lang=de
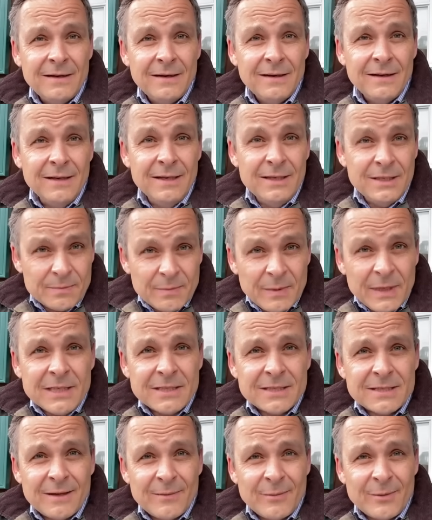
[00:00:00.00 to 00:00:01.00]
ist
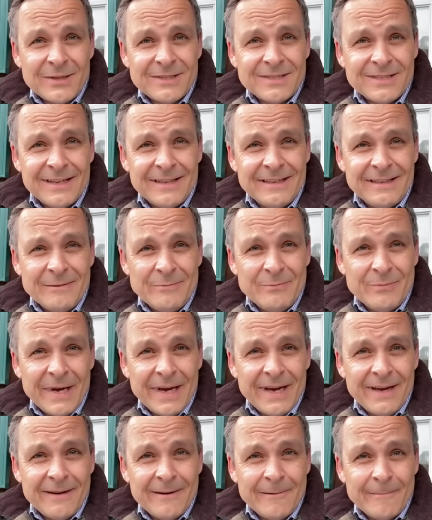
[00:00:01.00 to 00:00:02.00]
Ministerpräsident in
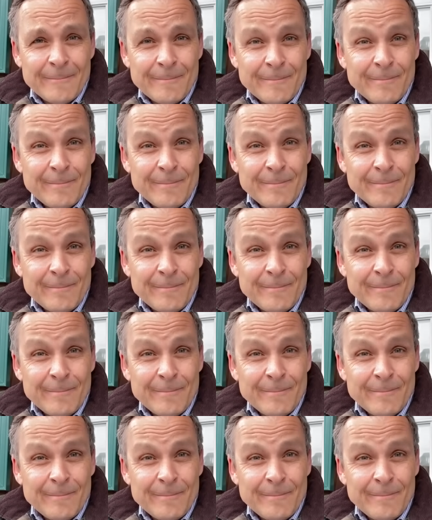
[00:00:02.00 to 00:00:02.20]
Bayern.